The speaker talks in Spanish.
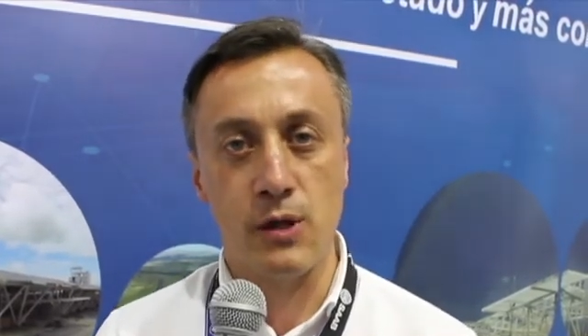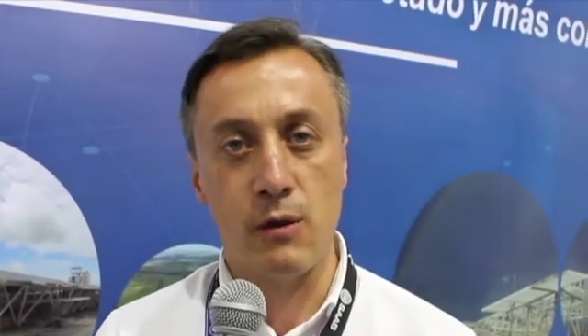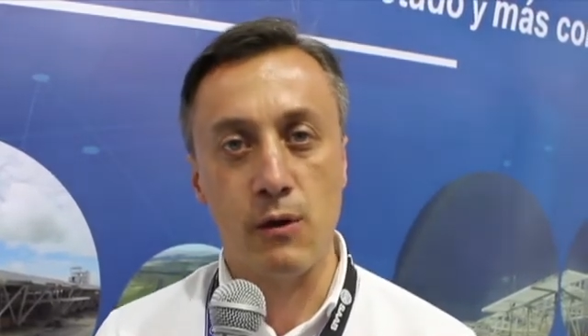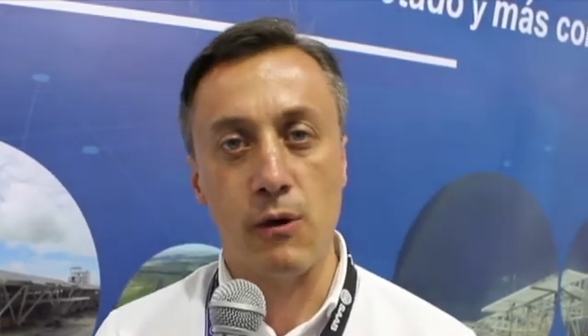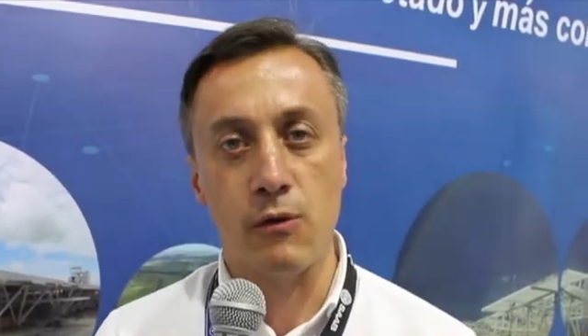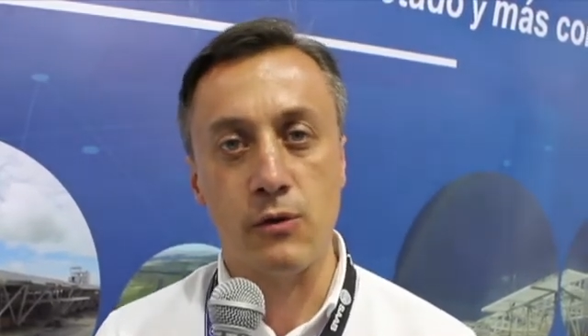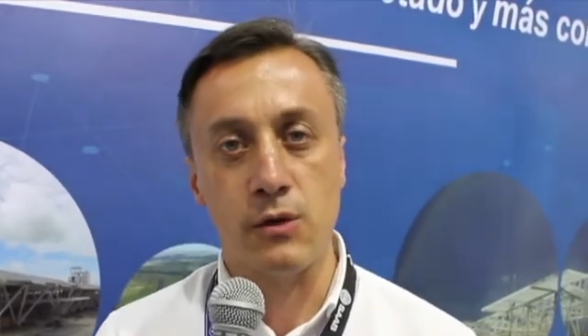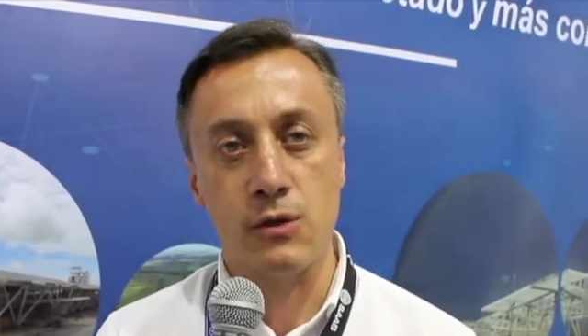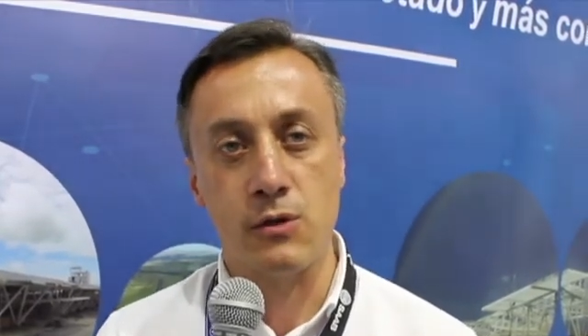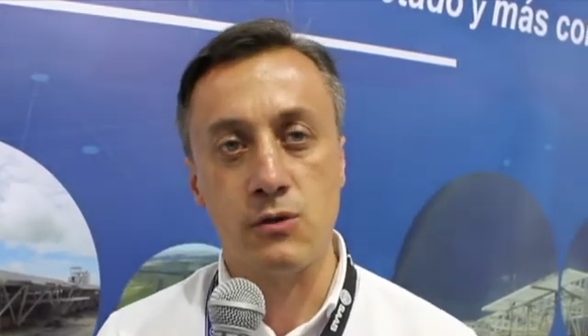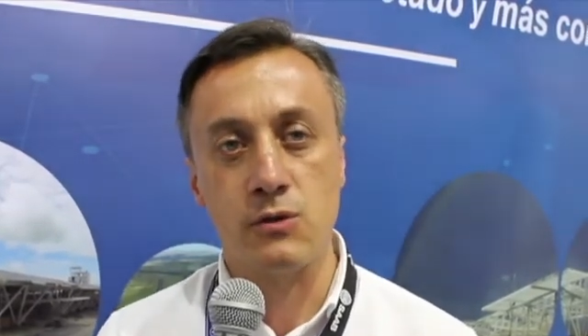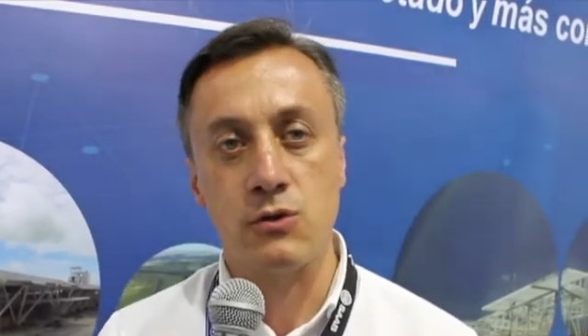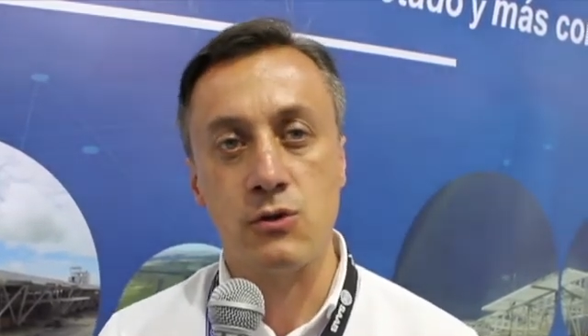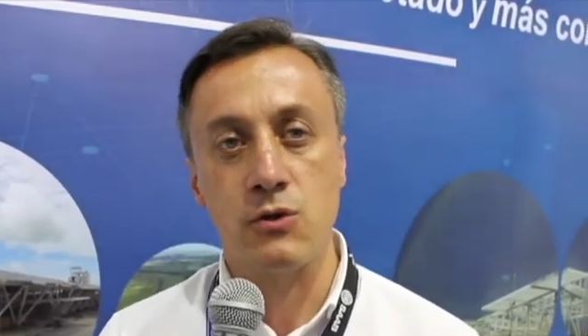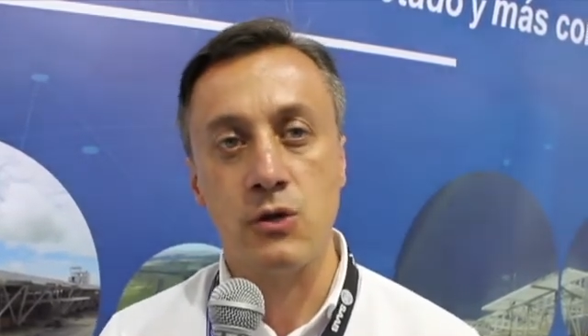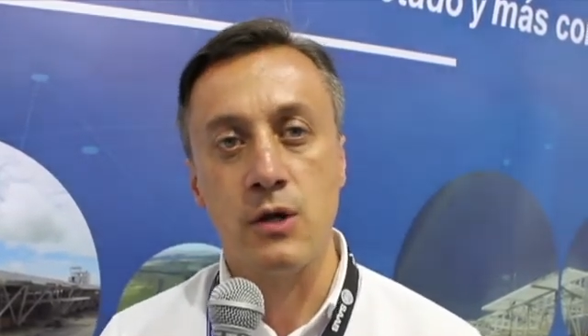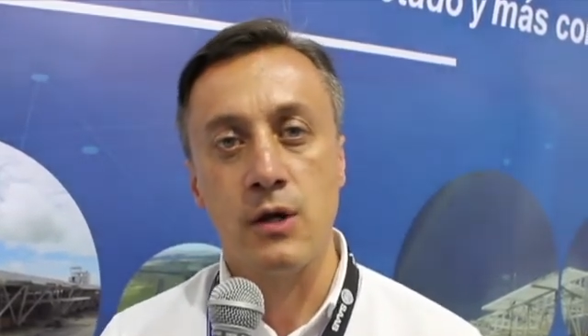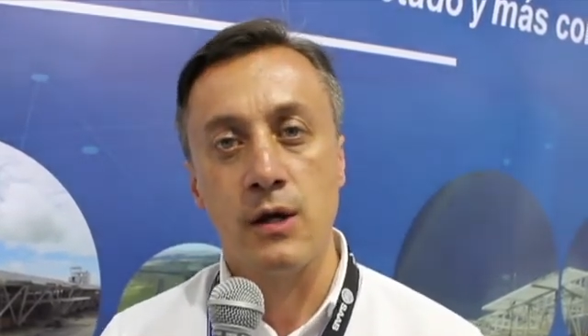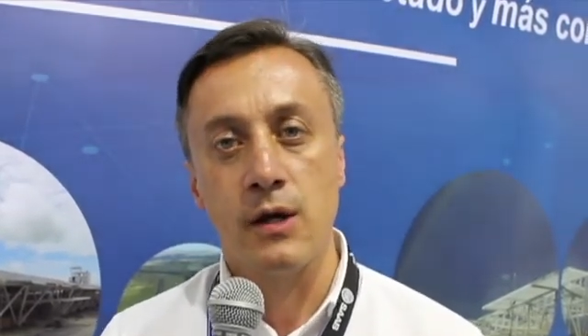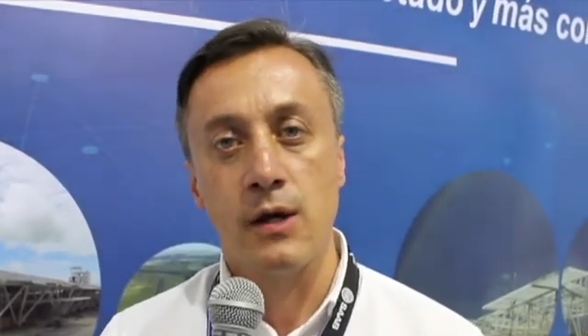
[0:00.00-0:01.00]

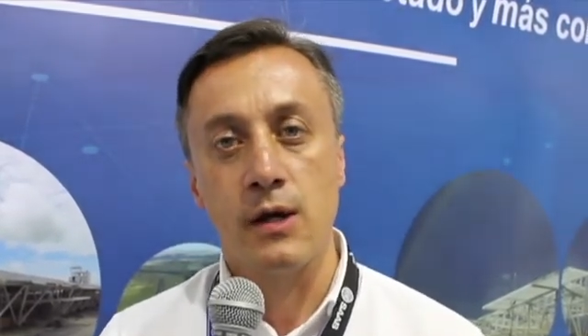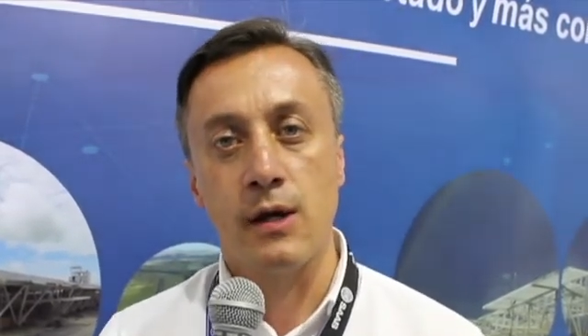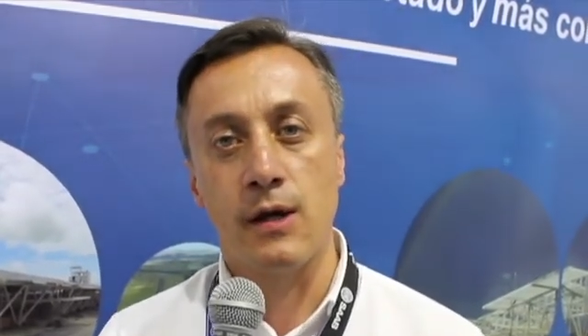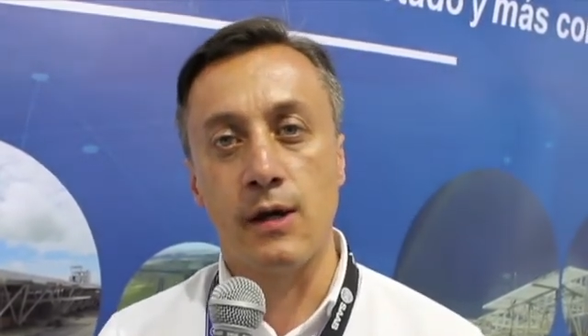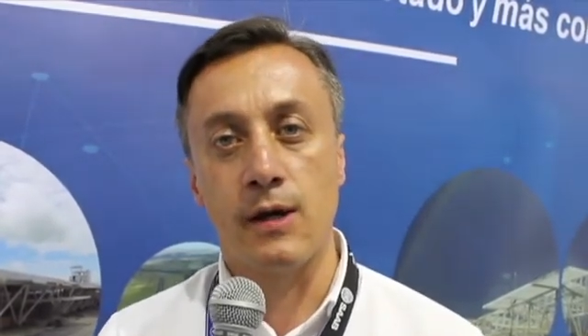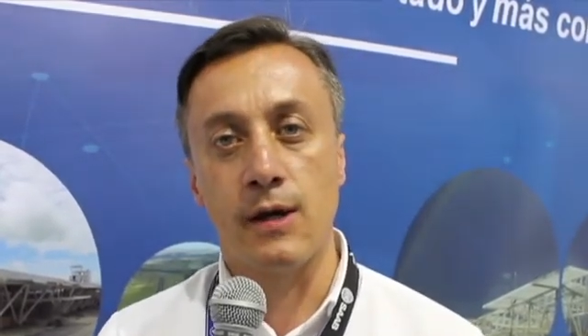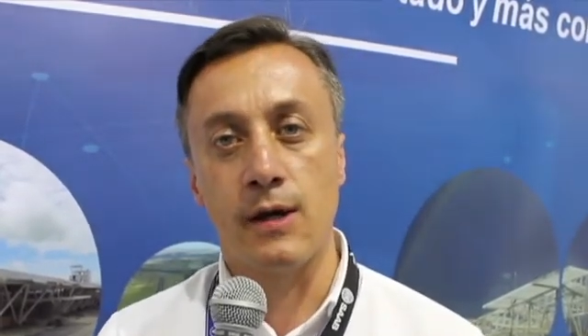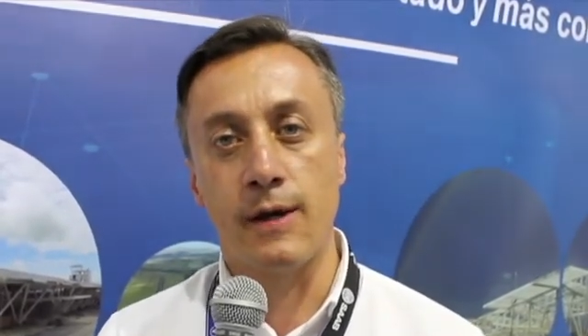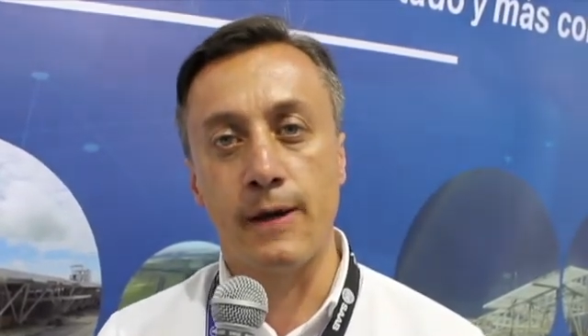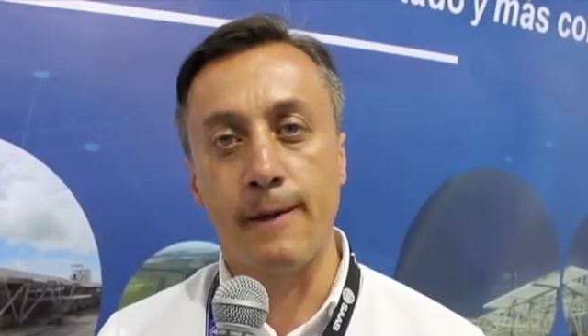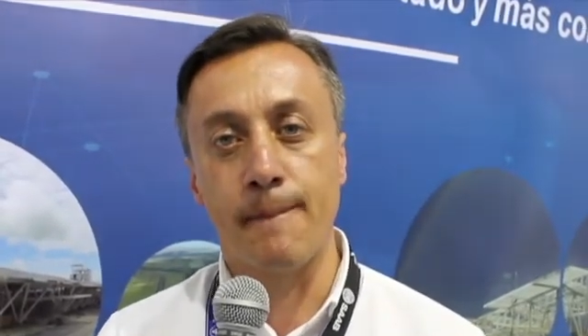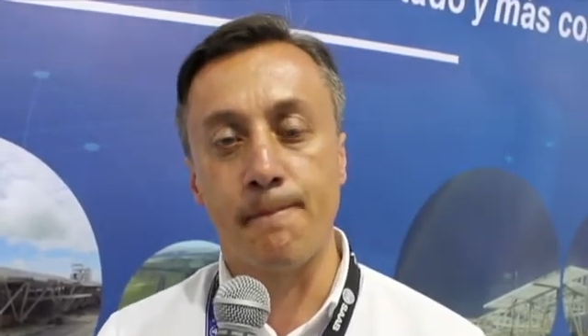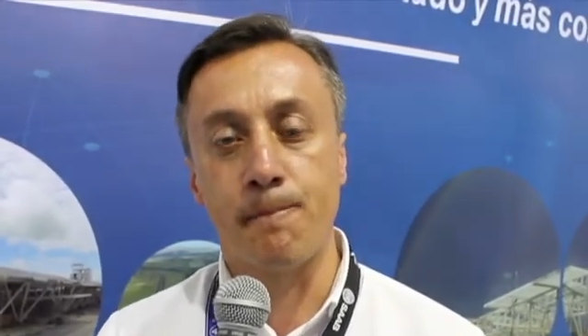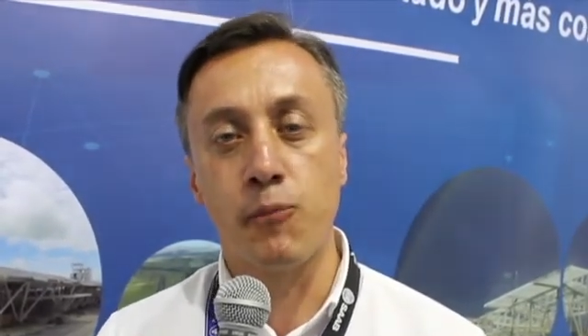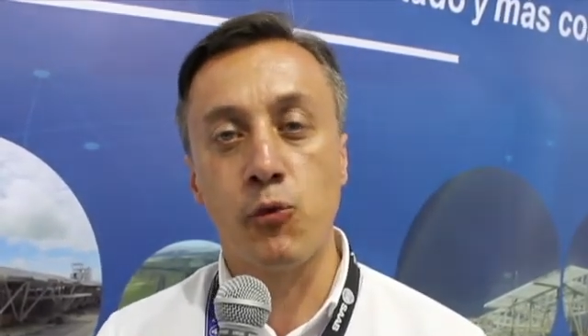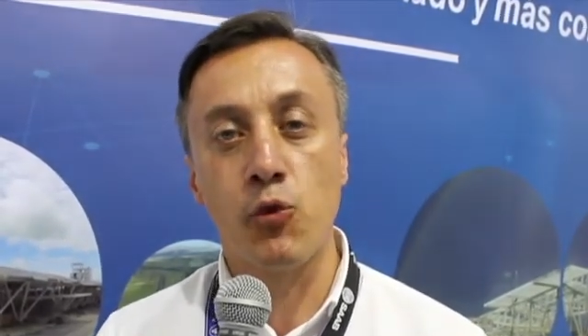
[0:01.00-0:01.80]
Aeronáuticos eh,